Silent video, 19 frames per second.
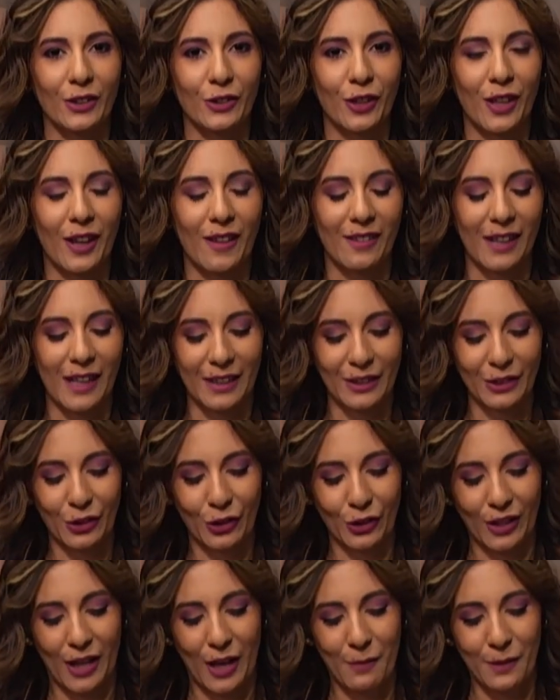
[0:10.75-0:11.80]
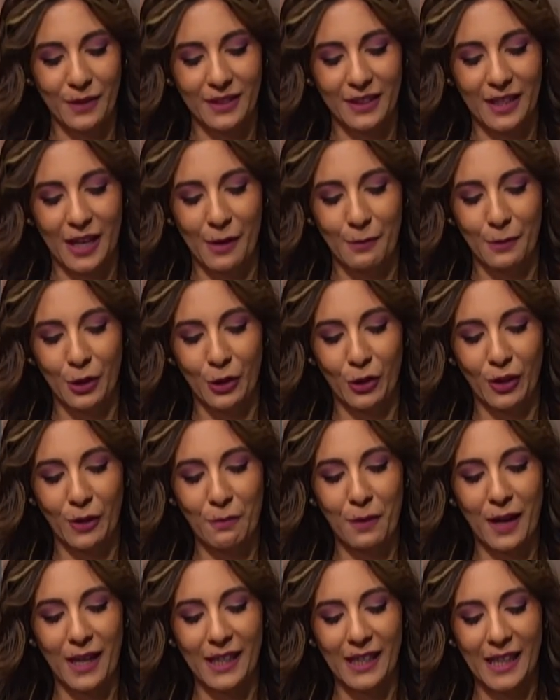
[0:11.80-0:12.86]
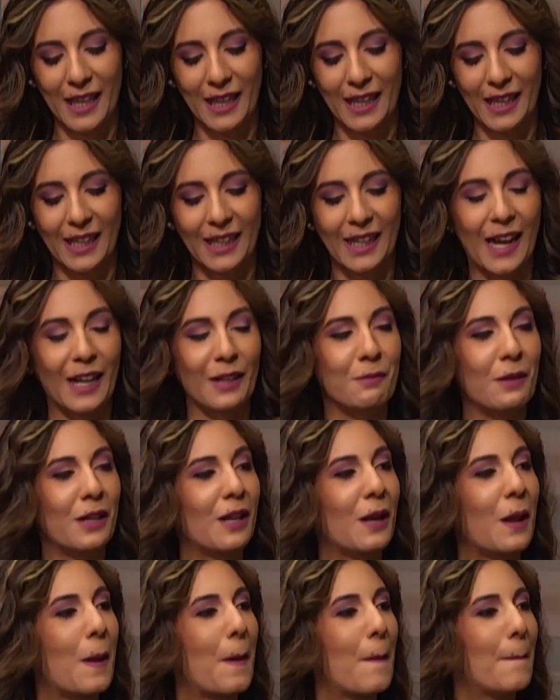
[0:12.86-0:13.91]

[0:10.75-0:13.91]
Estoy hablando nada más y nada menos de María del Carmen